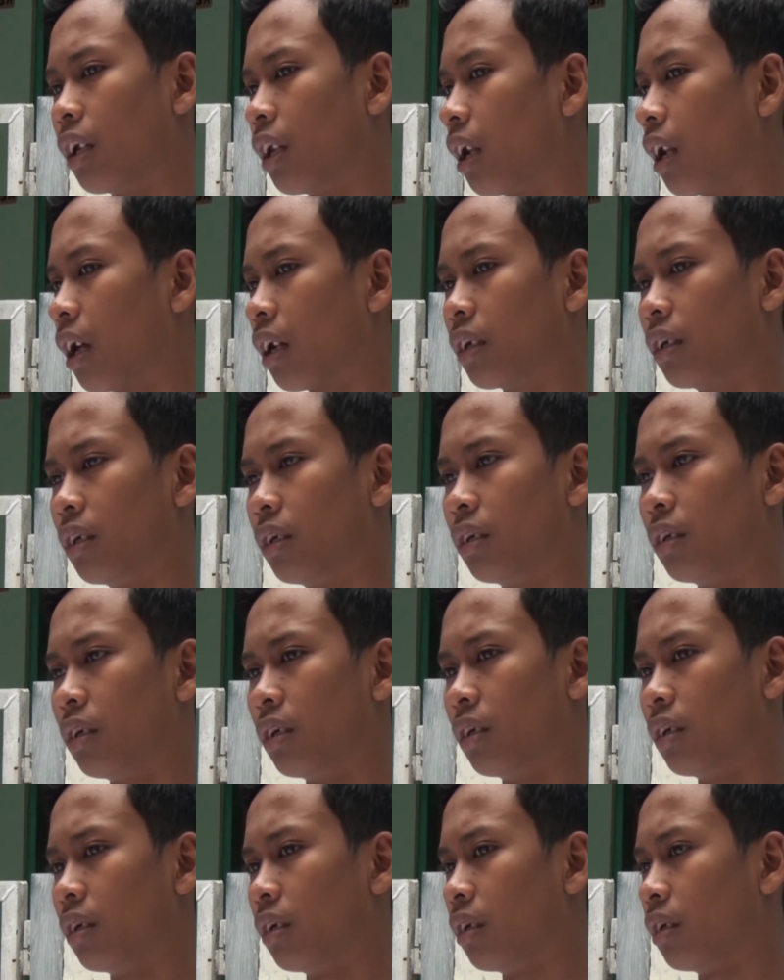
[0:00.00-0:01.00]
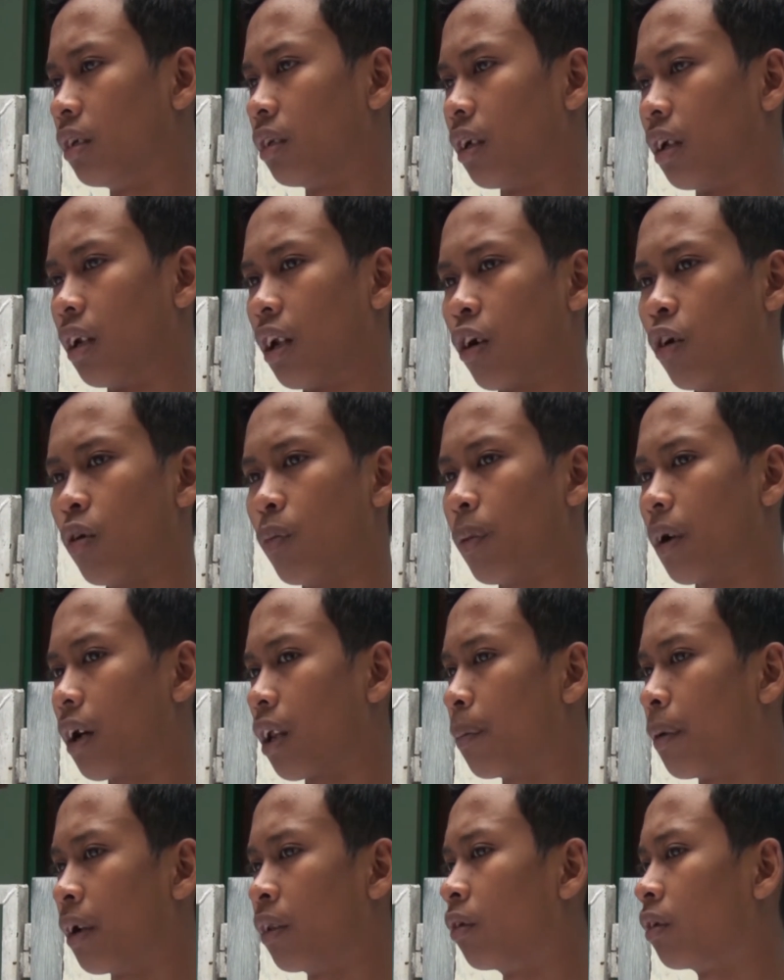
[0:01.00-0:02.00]
Dila lagi dan aku
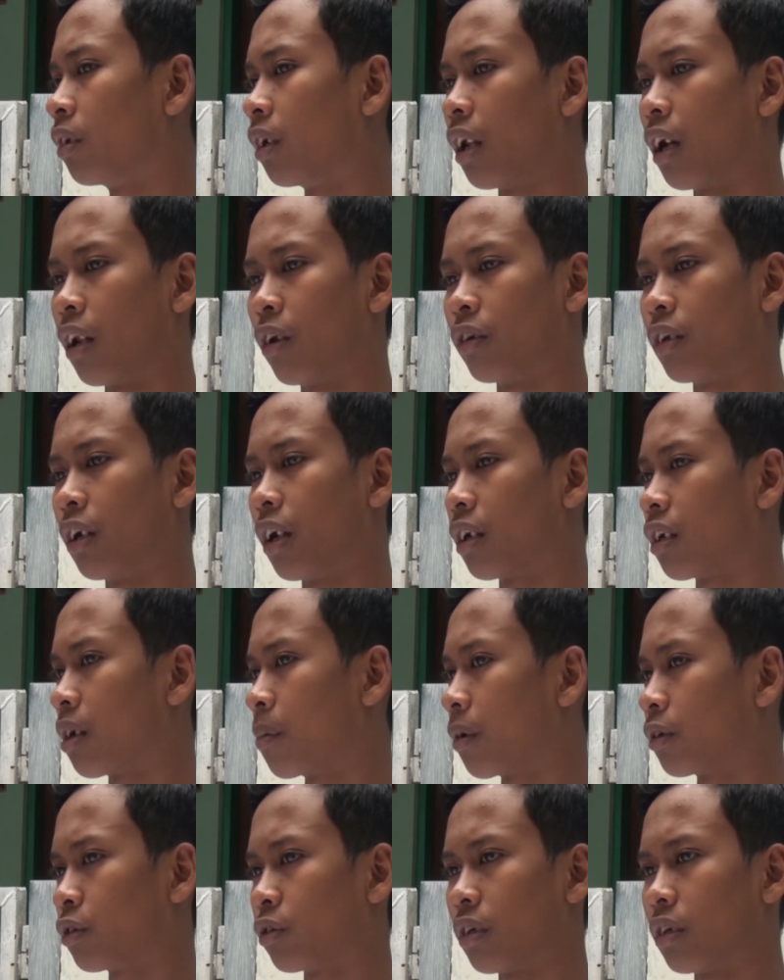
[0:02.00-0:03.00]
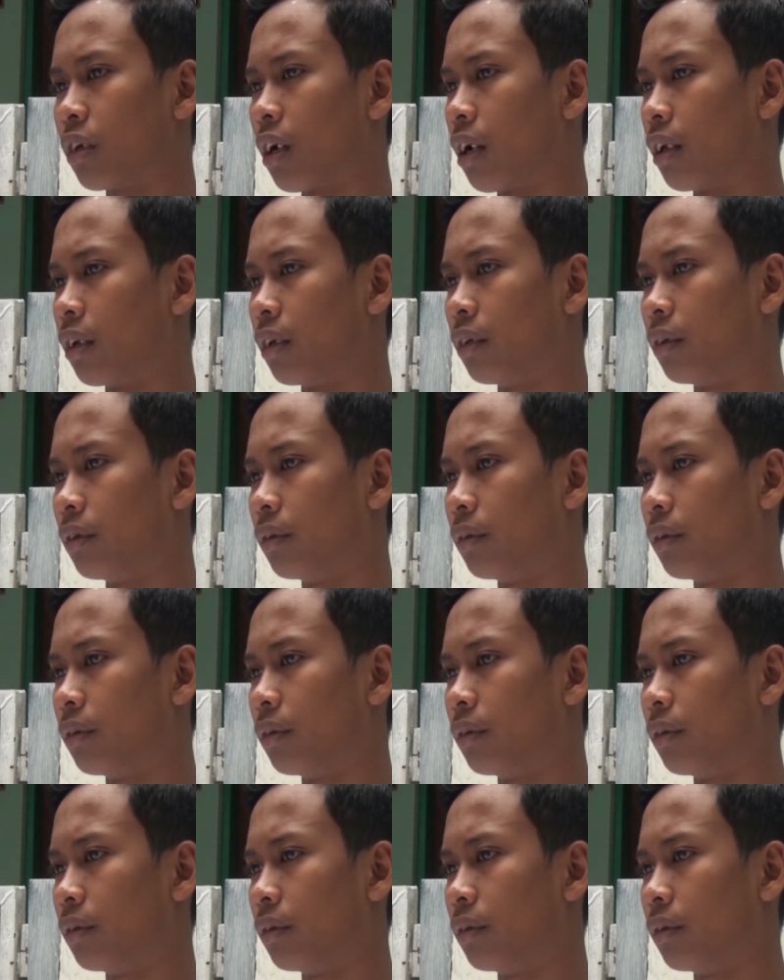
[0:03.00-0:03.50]
bakal bantu Dila lo Dila ada kesusahan